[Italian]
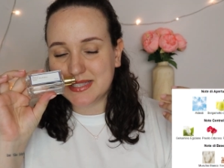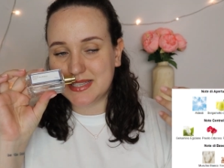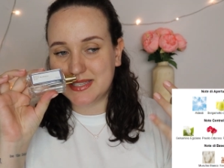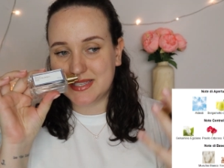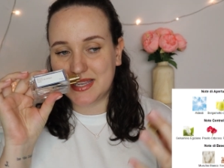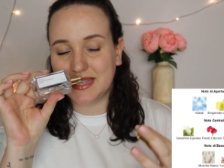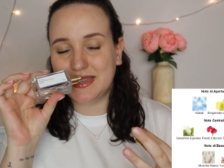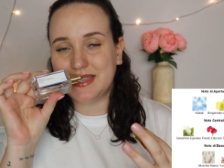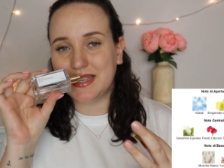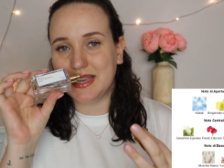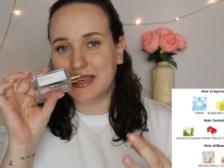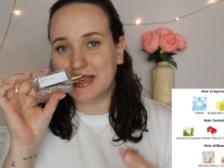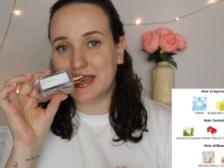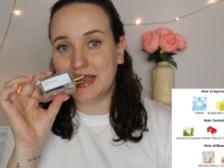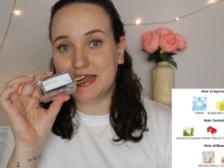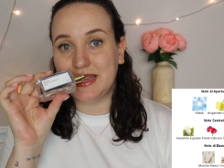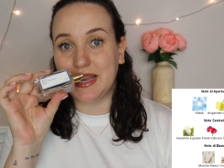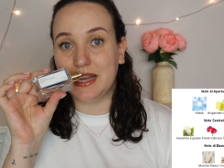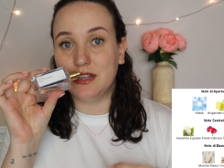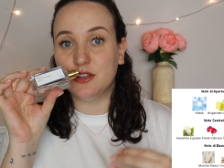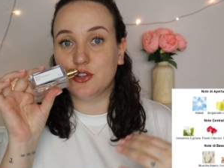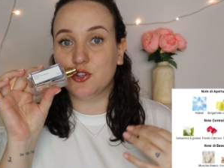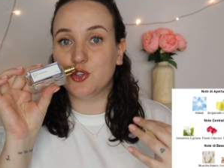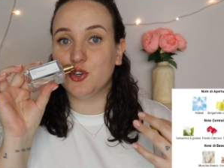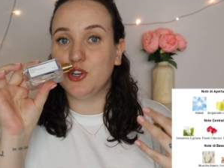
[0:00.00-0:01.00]
Si sente anche
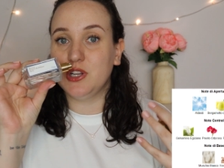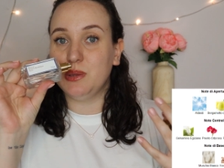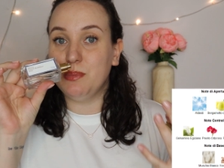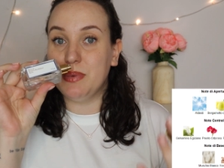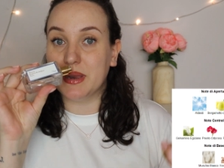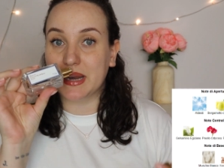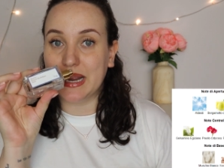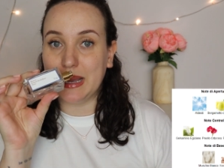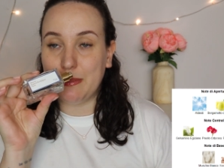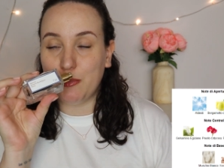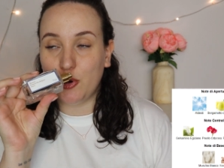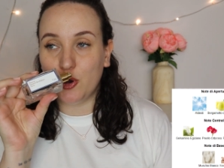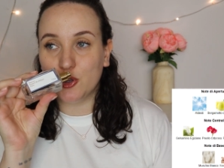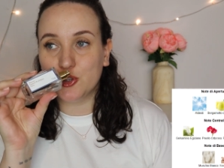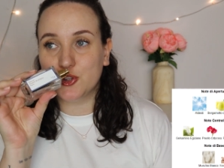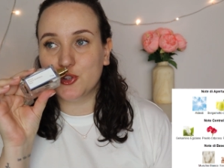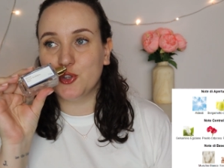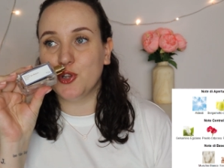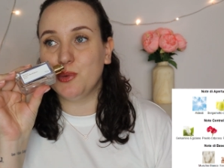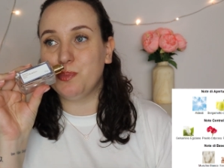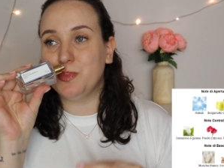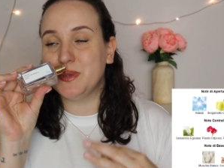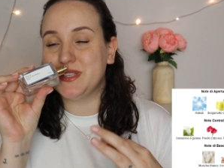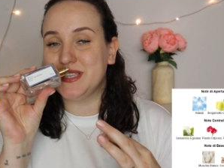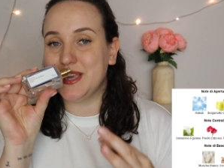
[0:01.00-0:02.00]
tanto il
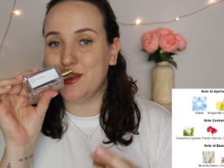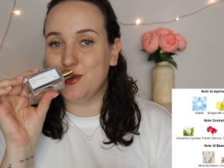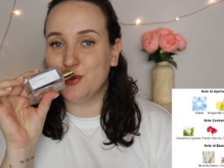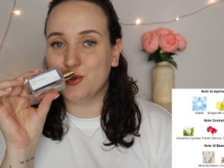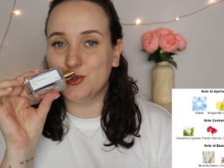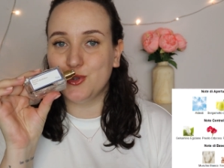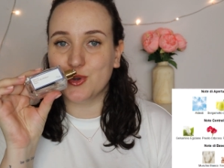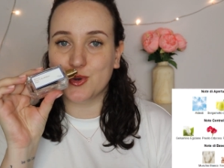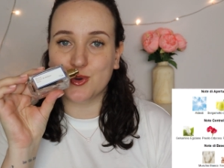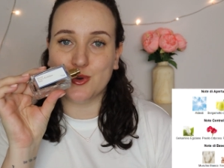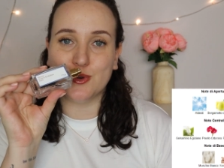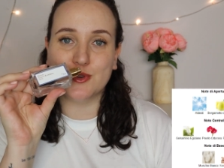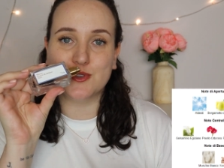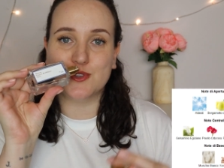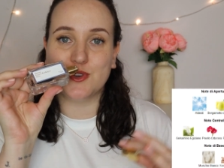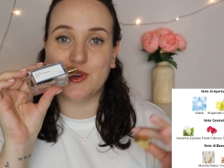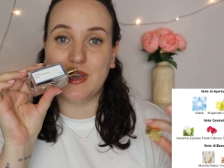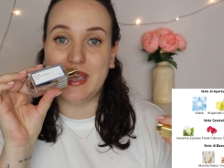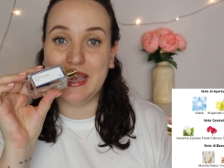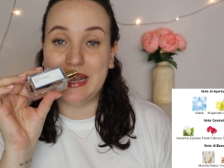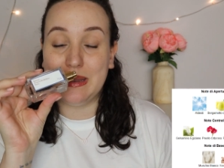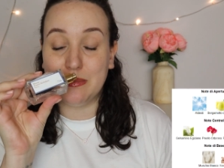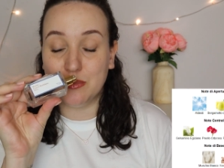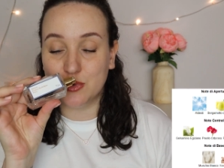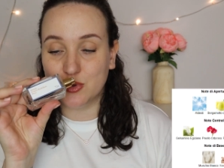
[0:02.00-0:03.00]
bergamotto, il pisello odoroso
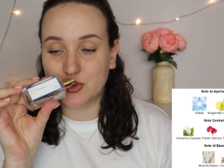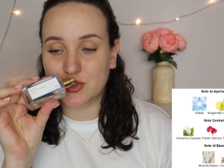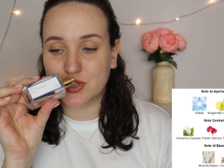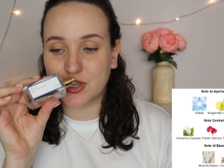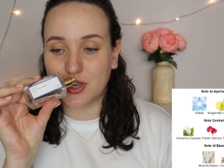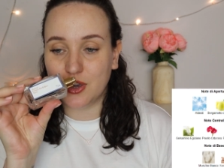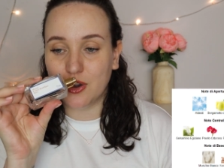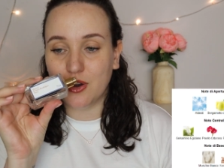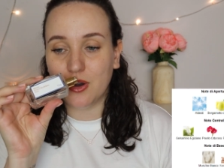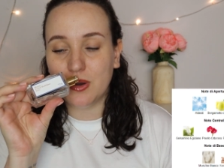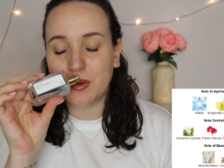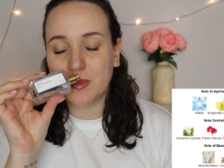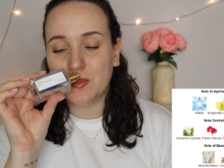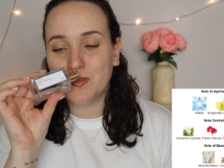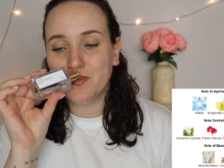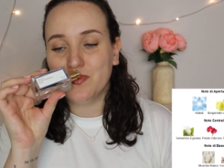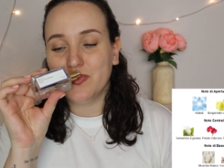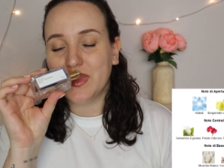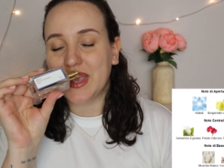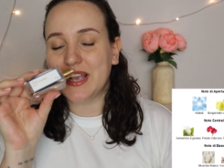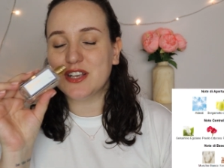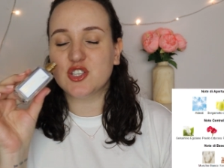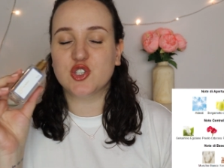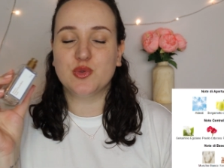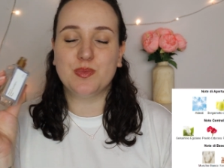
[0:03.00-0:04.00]
e il
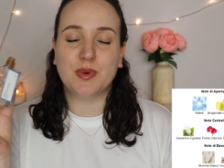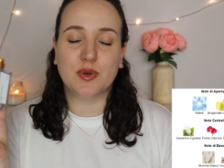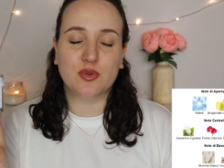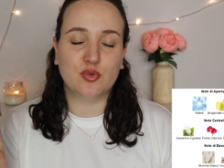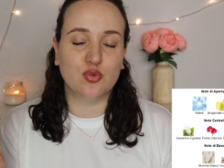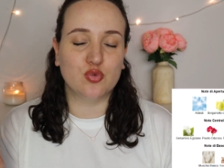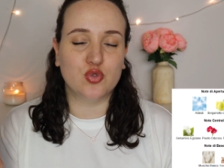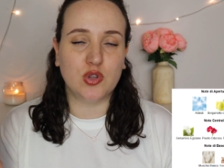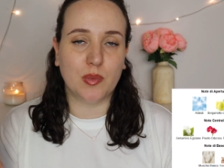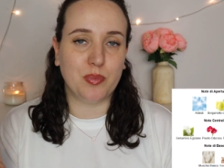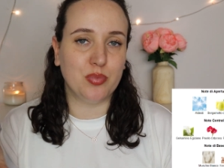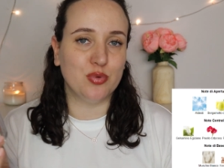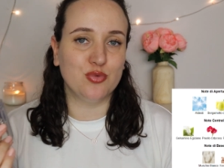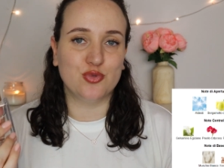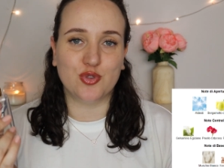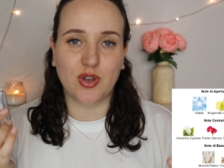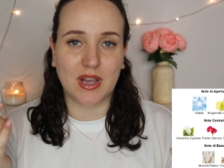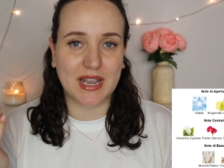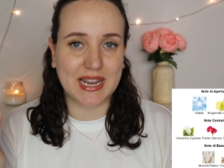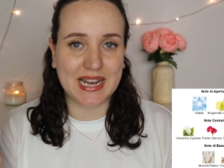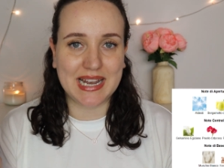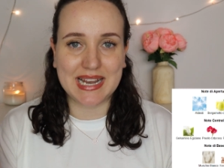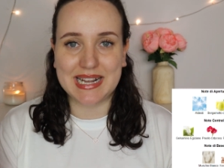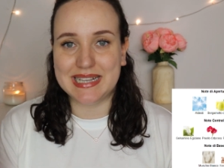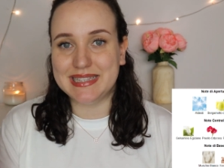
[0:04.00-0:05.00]
muschio e soprattutto appunto
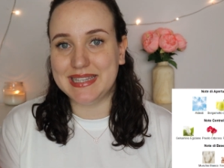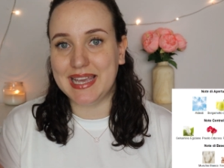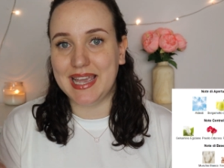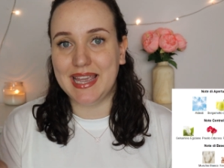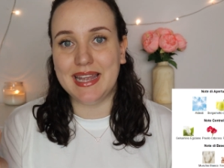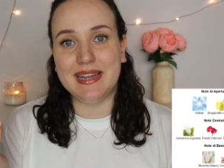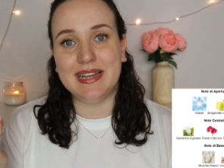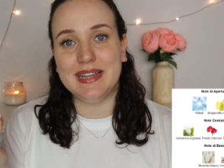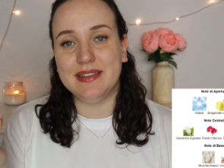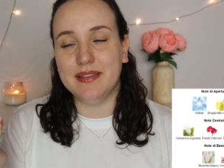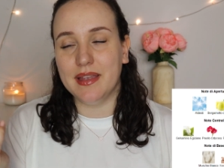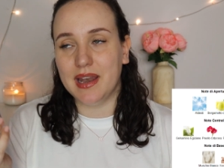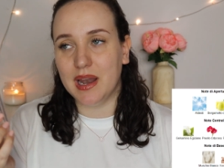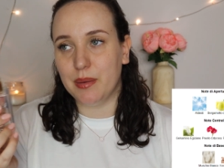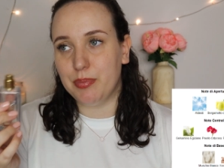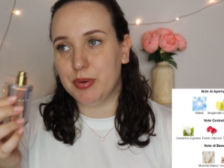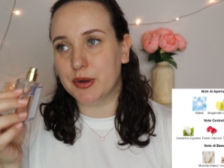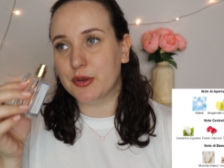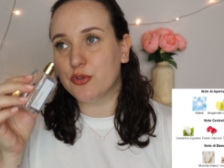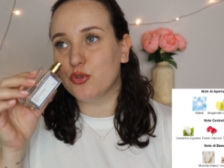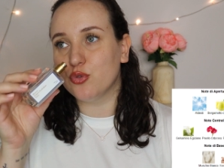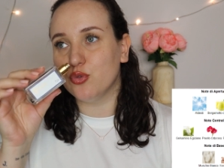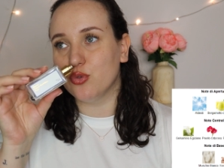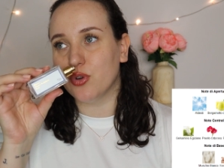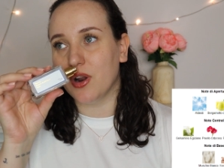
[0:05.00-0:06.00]
anche le aldeidi
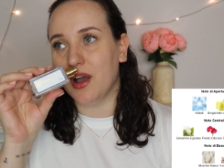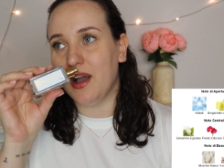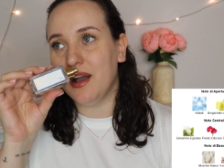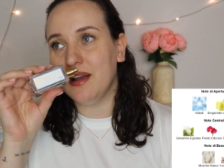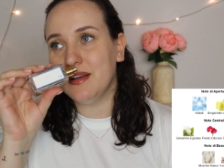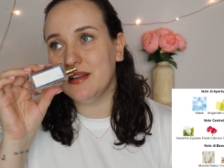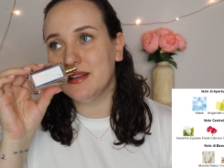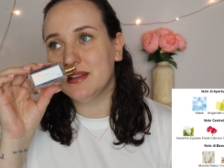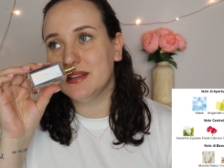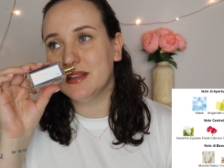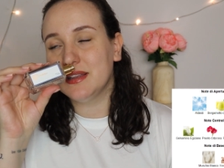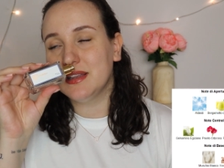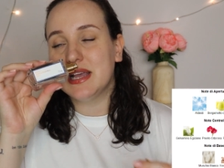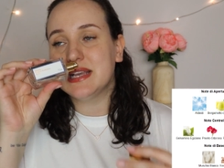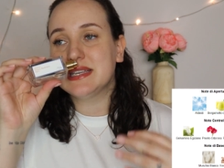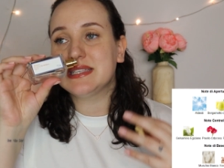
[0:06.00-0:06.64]
dell'apertura.